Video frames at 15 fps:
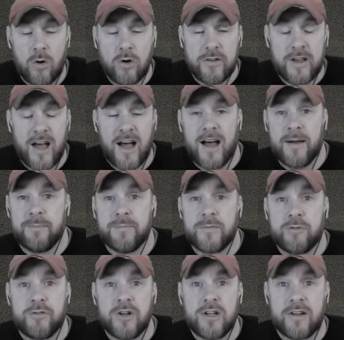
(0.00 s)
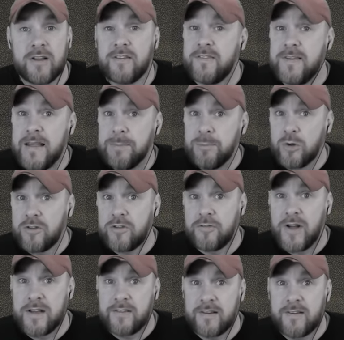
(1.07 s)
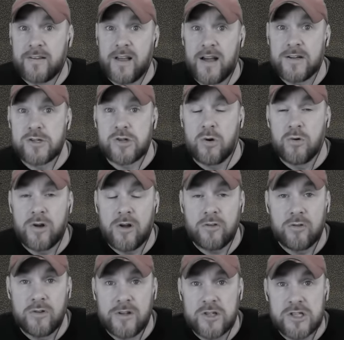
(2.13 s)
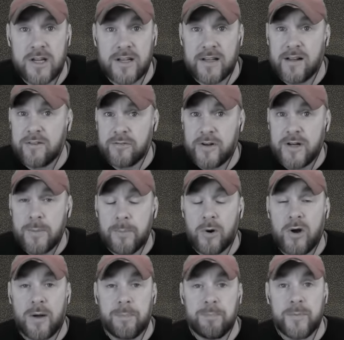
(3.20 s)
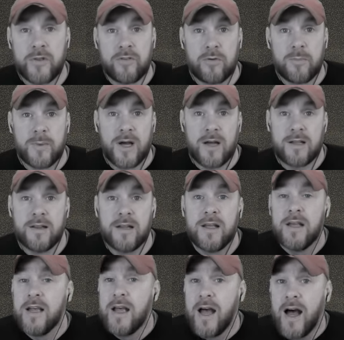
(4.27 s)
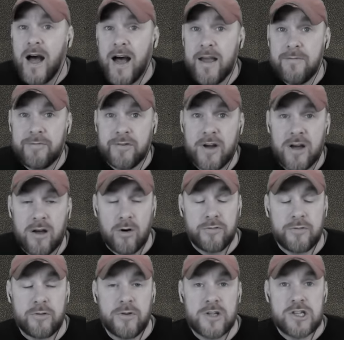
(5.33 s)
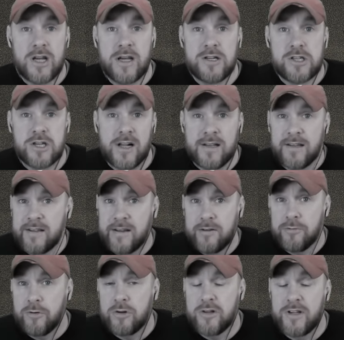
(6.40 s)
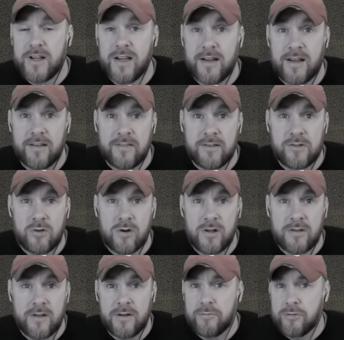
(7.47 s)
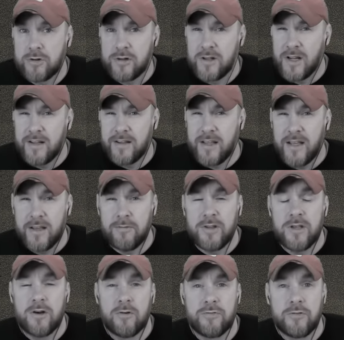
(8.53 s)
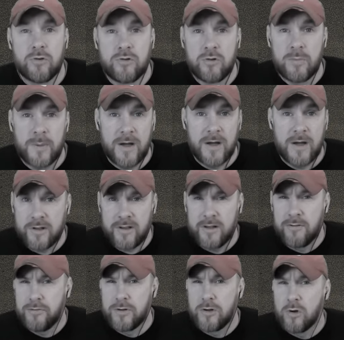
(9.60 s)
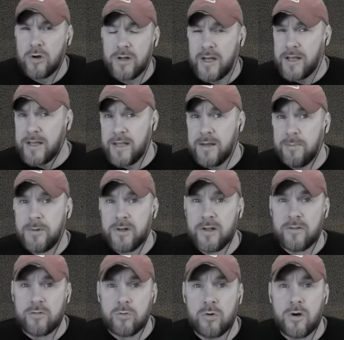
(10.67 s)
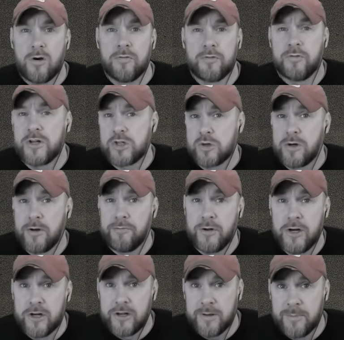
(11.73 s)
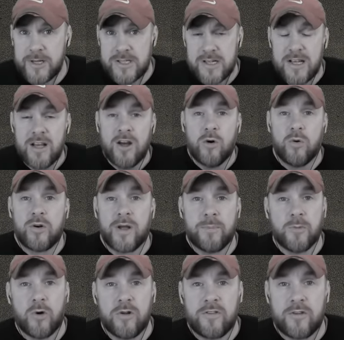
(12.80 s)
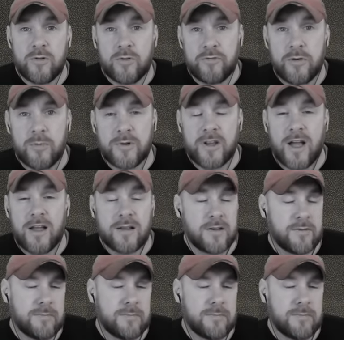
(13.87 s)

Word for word: Heute Abend findet das 27. Hand Showdown Turnier statt. Also wenn ihr Bock habt mitzumachen, einfach auf Twitch einschalten. 1049 heiße ich dort, 1049.de wie hier auf YouTube. Einfach 1049 eingeben in der Suche auf Twitch und da findet ihr mich. Und ab 19.35 Uhr...